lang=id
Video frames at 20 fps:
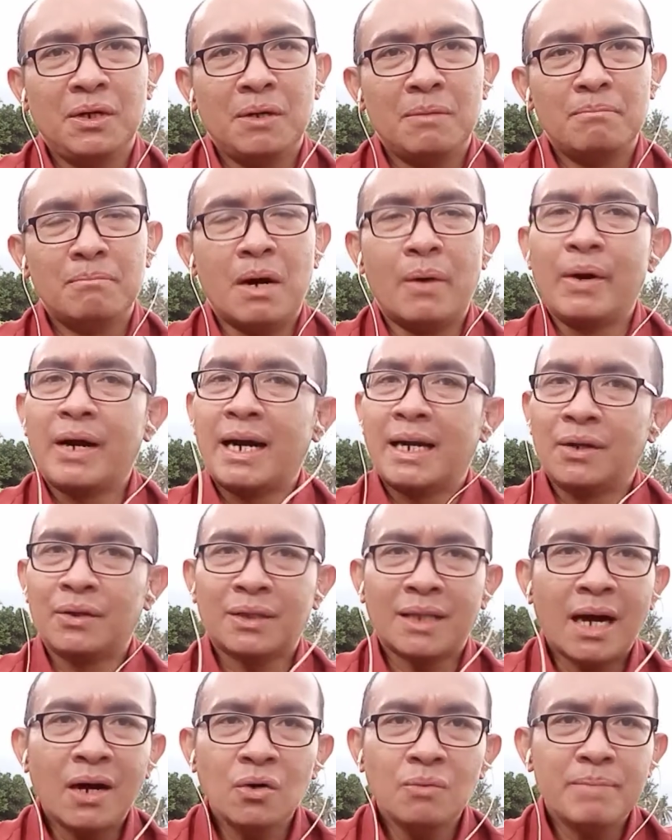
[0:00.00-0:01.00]
Bahwa kalau
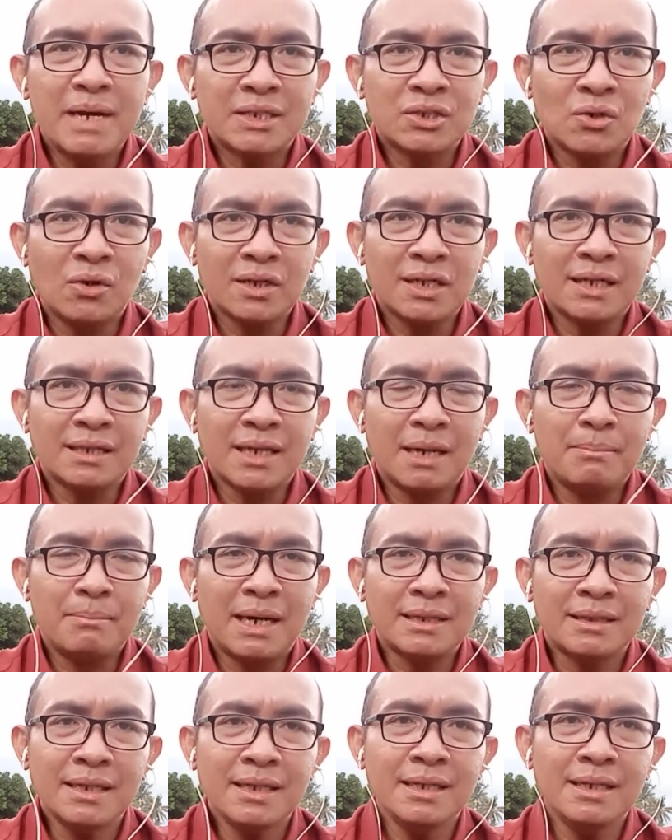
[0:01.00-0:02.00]
tahu besok kita
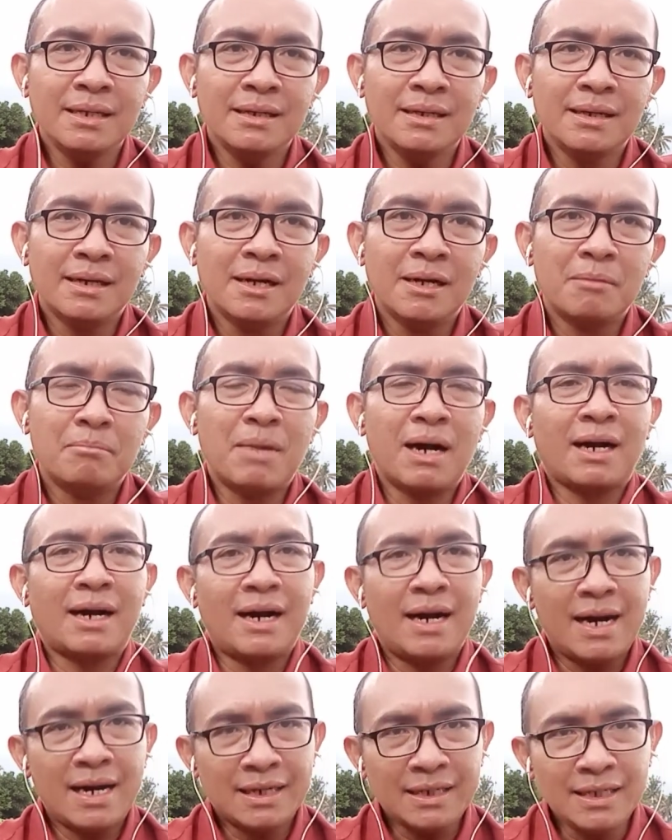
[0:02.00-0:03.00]
mati, maka
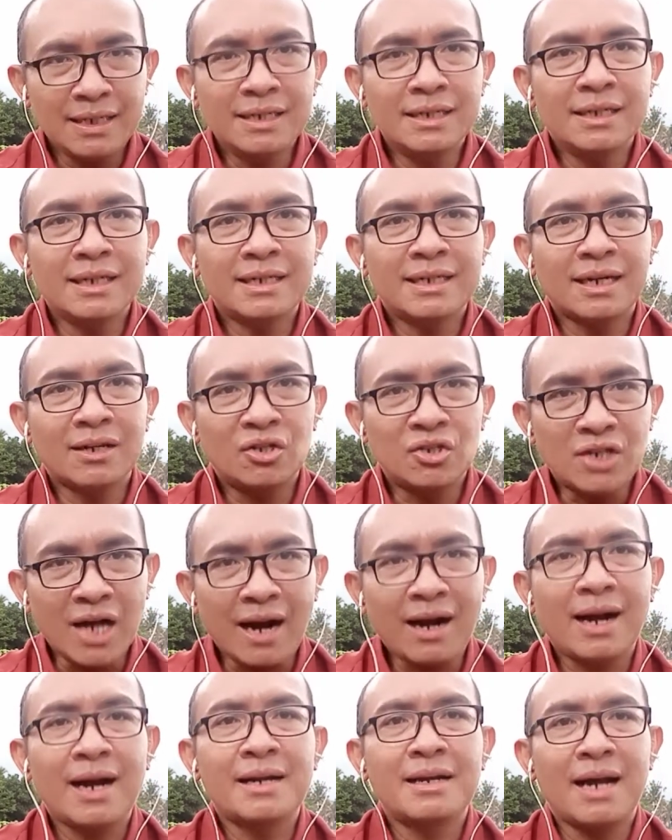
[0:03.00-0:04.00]
hari ini
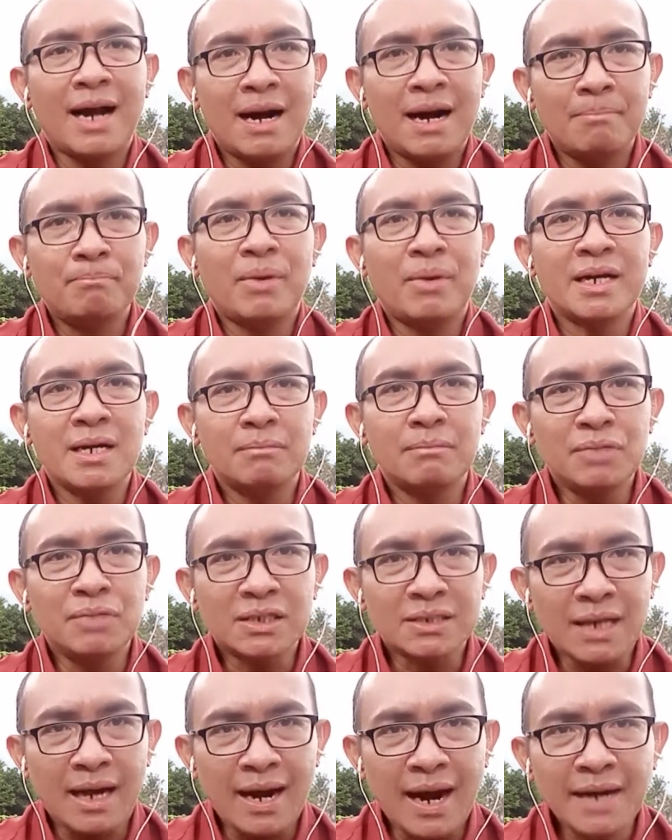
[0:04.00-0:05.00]
kerjakan apa yang
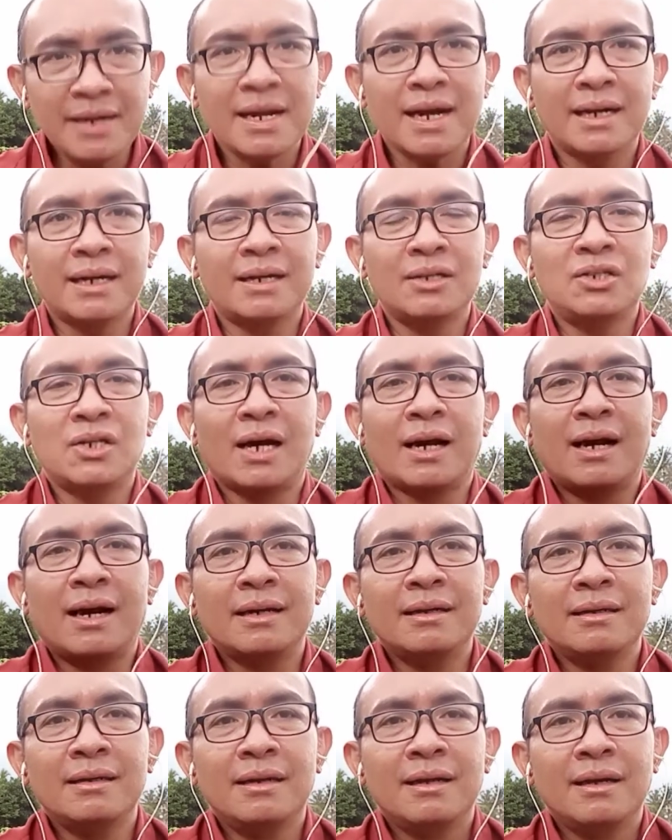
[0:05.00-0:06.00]
bisa Anda
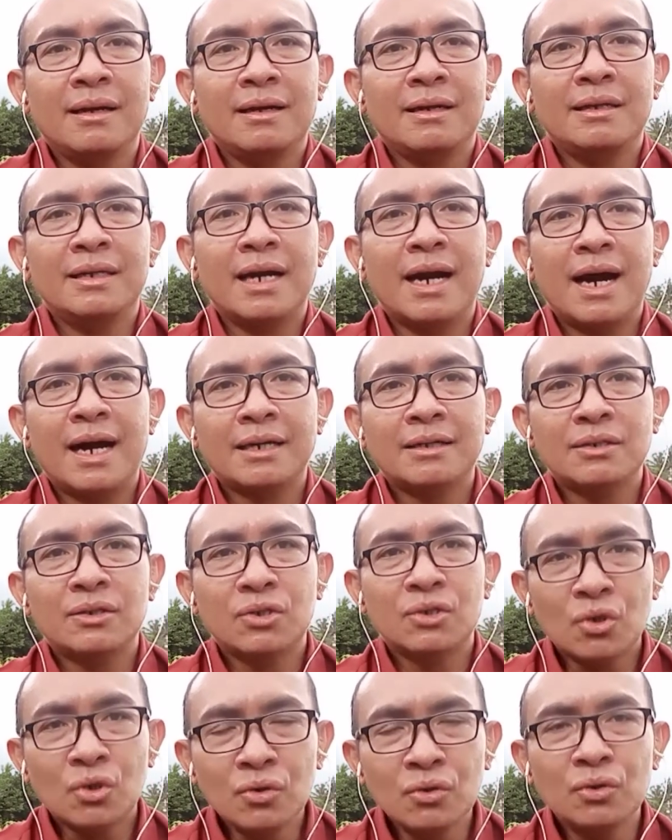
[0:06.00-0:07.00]
kerjakan dengan
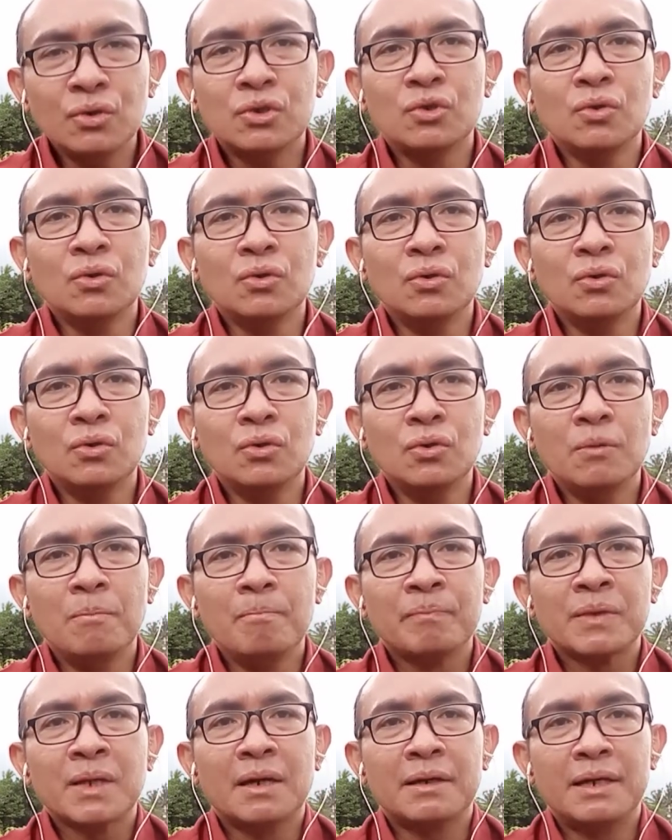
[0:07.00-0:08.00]
sungguh-sungguh,
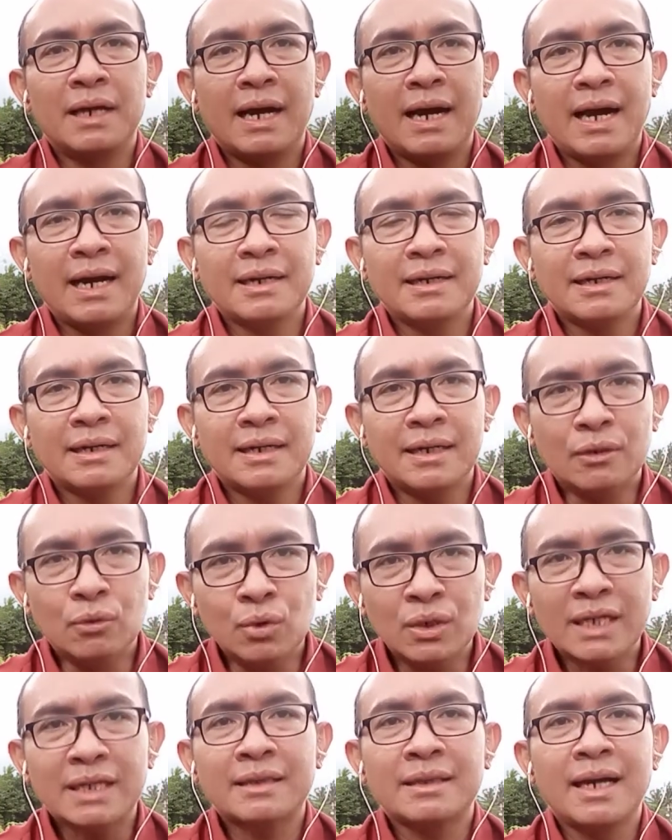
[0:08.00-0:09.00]
dengan
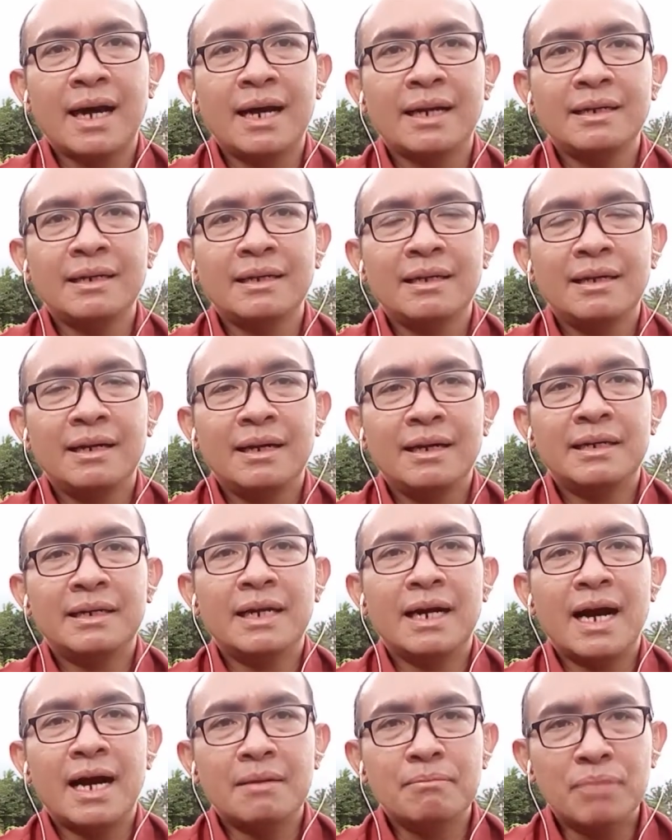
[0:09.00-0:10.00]
keuletan,
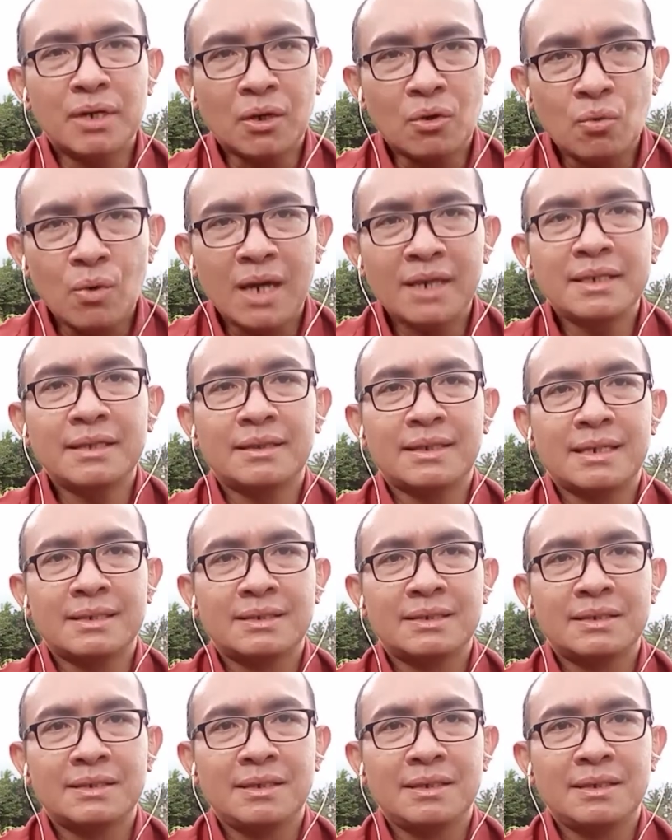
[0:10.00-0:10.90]
dengan berkualitas.